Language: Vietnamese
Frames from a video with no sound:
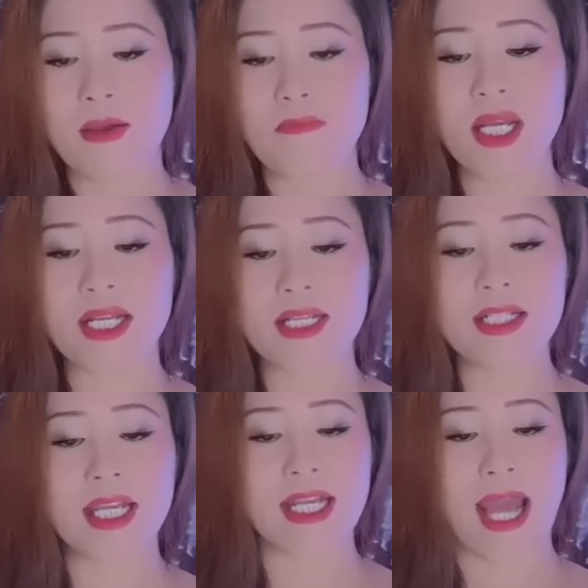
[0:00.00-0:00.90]
Bất
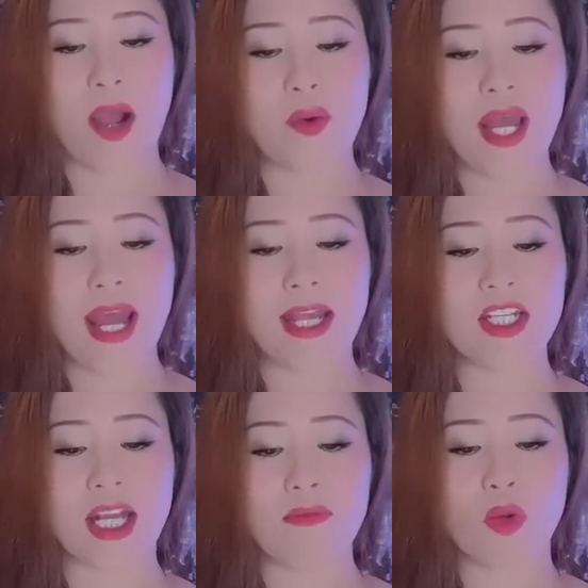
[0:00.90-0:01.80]
cứ khi nào, hãy
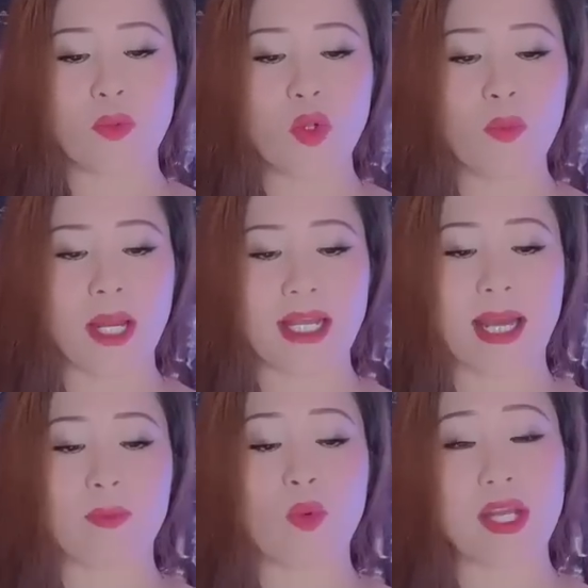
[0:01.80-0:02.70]
rảnh một chút là
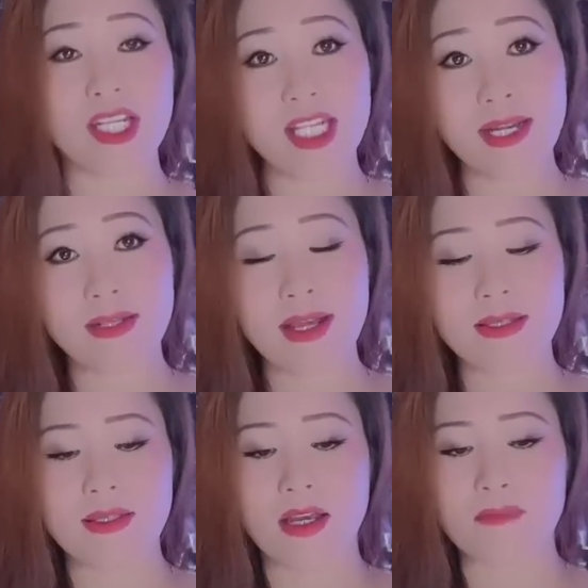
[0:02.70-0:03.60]
cầm quyển sách,
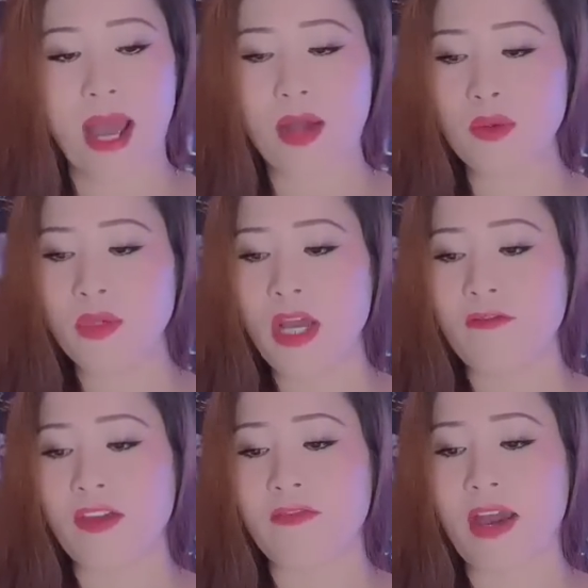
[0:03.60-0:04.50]
tờ báo.
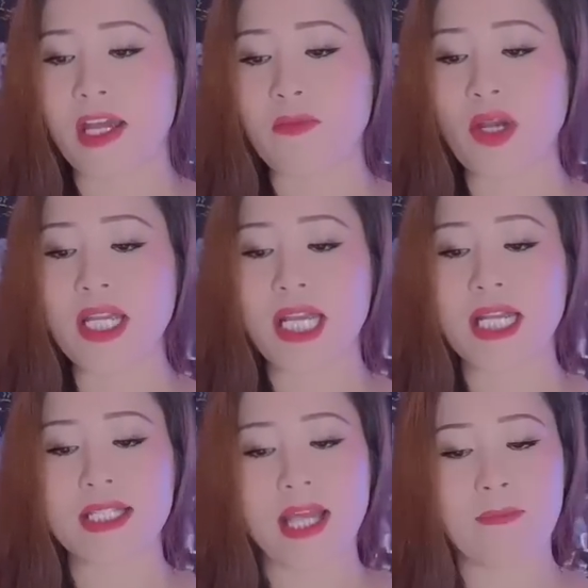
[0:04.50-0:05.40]
Vì vậy, mỗi khi
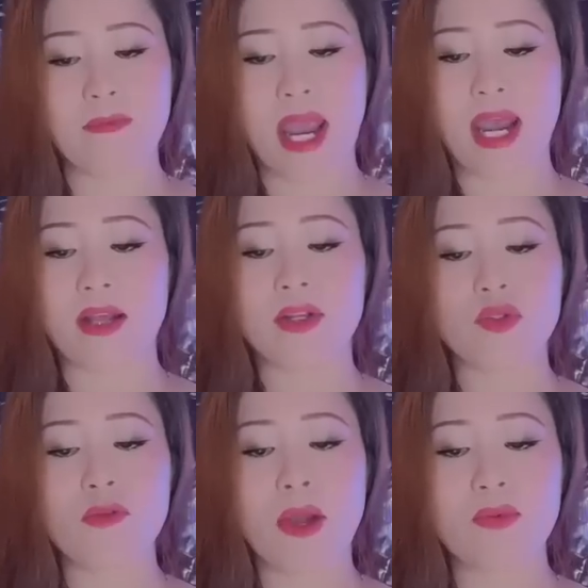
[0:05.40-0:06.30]
lên thăm mẹ,
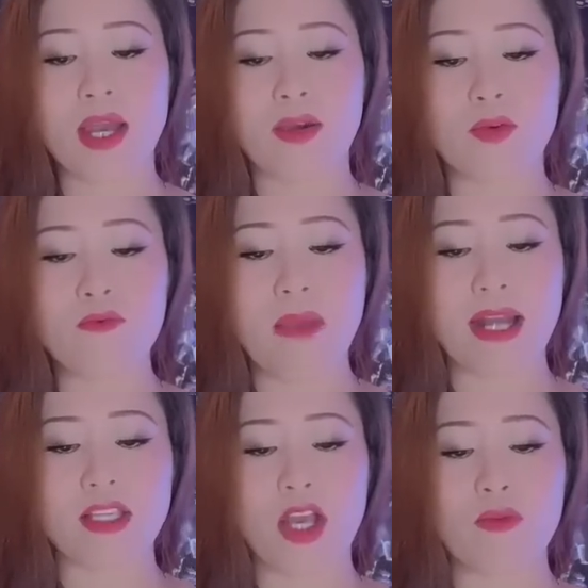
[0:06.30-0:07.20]
Tôi bao giờ cũng
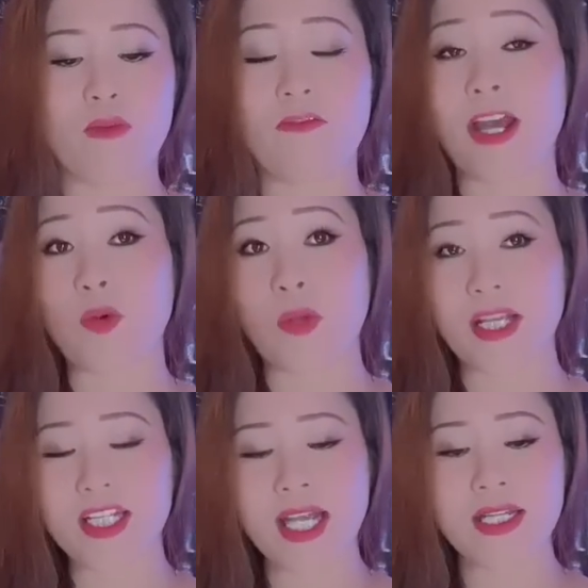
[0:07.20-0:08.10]
mang theo một vài quyển
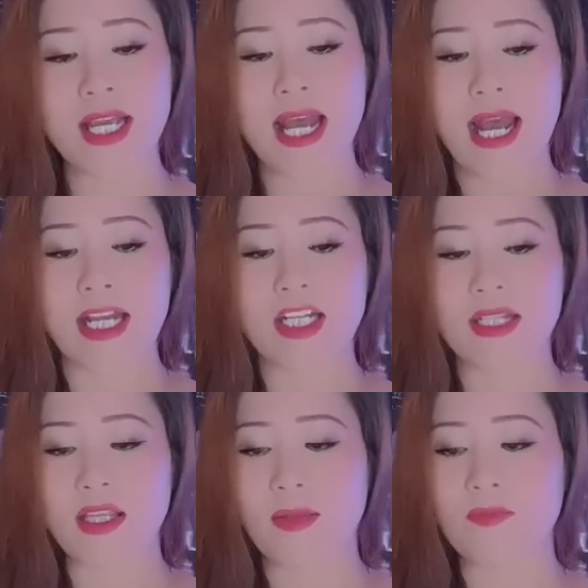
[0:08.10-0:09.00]
sách hay ra
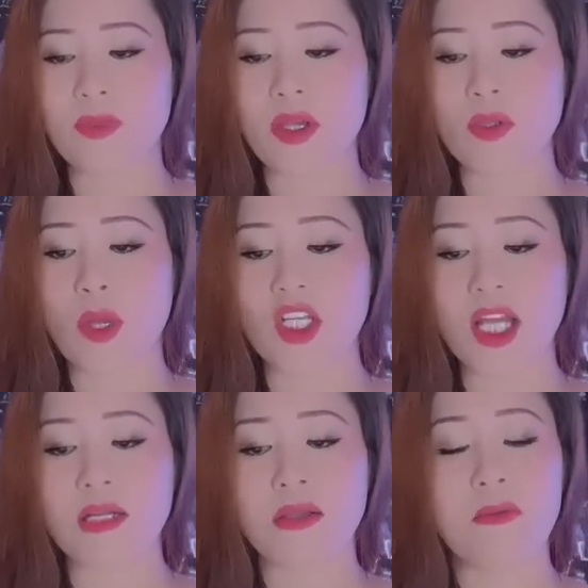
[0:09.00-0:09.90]
tiệm cho thuê
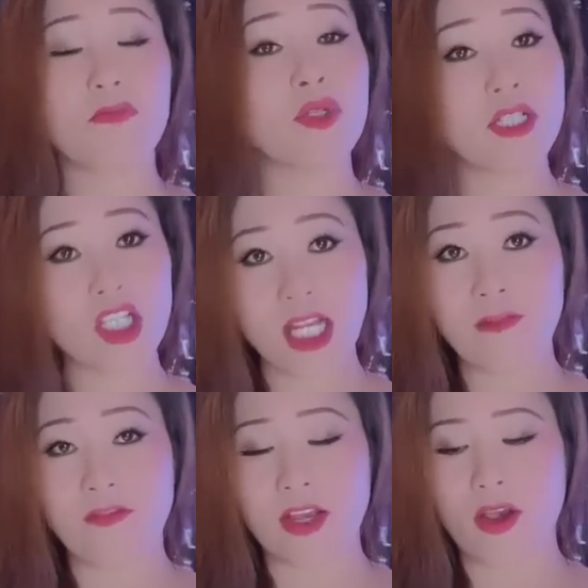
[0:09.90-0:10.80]
sách, muốn sách
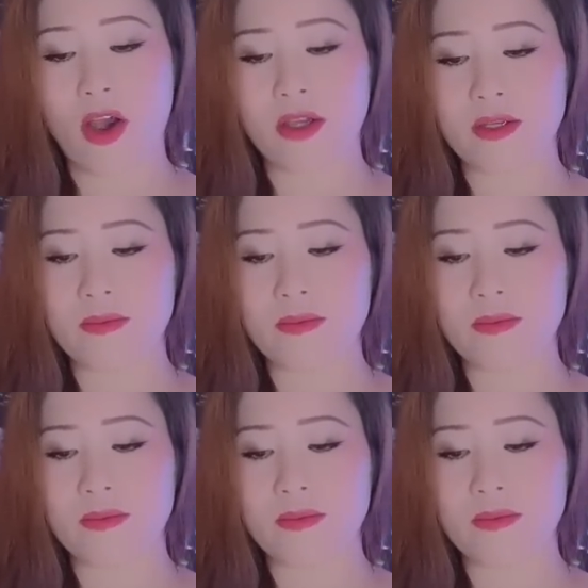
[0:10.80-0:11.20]
về coi.